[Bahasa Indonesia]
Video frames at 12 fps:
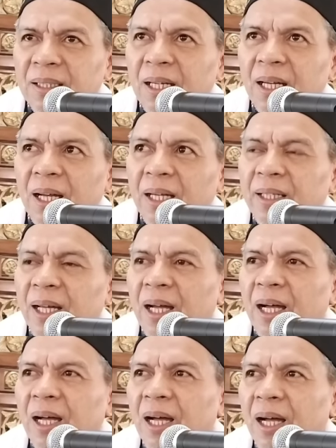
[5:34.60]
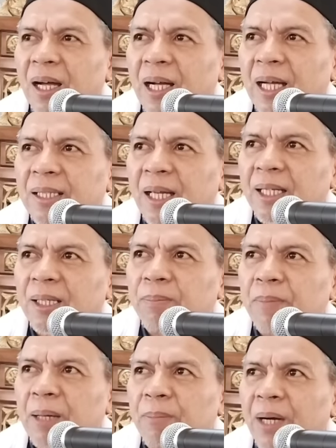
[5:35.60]
Ya, ada kata
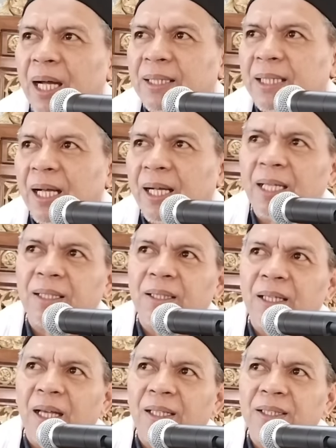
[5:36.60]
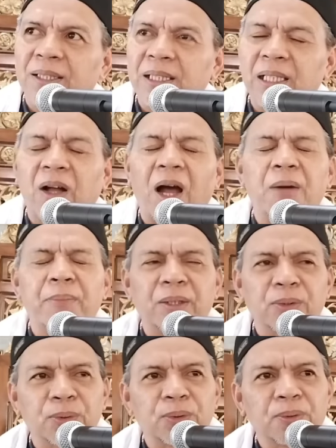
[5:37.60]
hikmah yang mengatakan
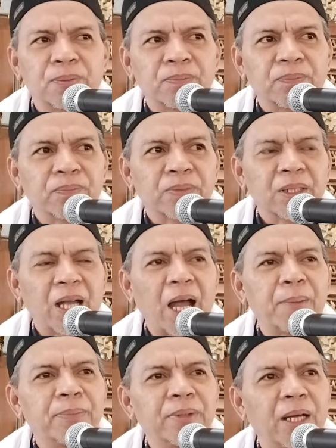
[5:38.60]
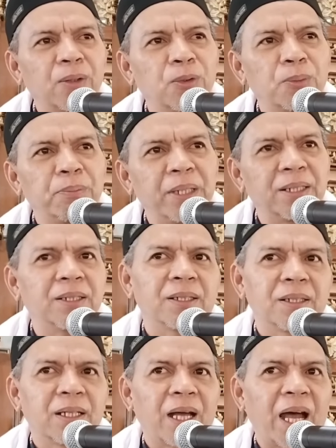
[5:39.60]
al-istiqamah tuh abdalu min
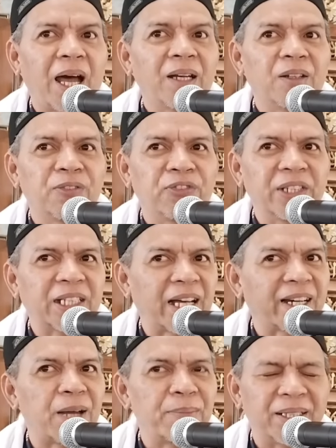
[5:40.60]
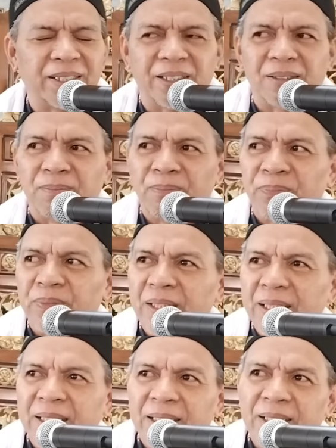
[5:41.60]
alfi karamatin
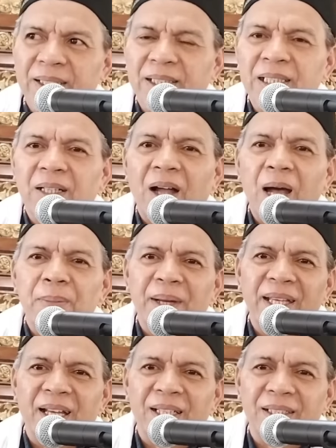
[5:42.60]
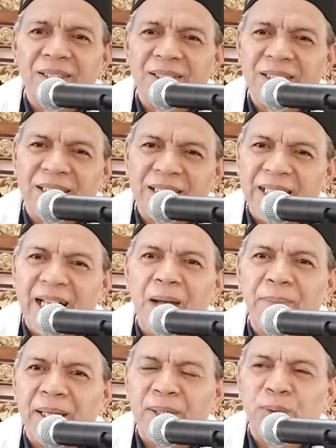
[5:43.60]
istiqamah yang
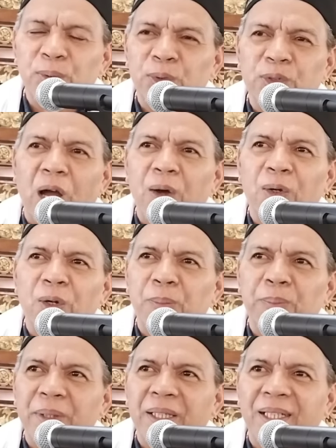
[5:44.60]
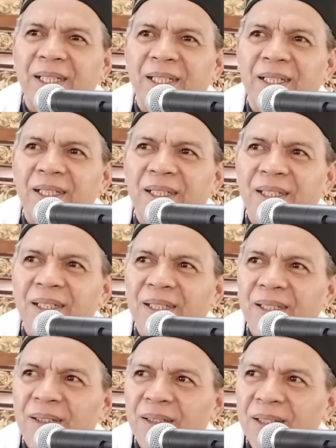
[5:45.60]
istiqamah itu jauh lebih
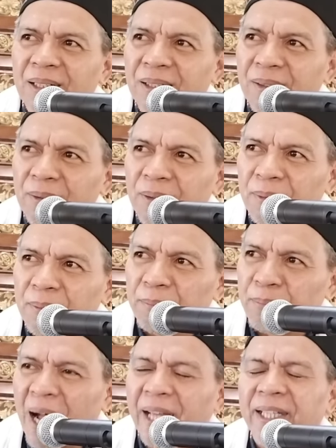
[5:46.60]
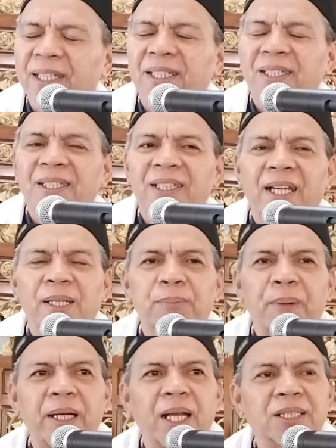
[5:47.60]
baik
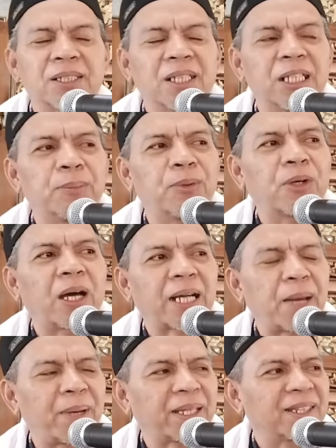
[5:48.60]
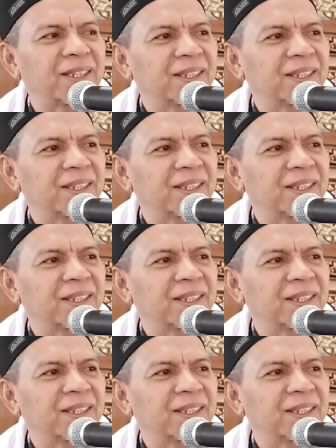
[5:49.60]
daripada seribu keramat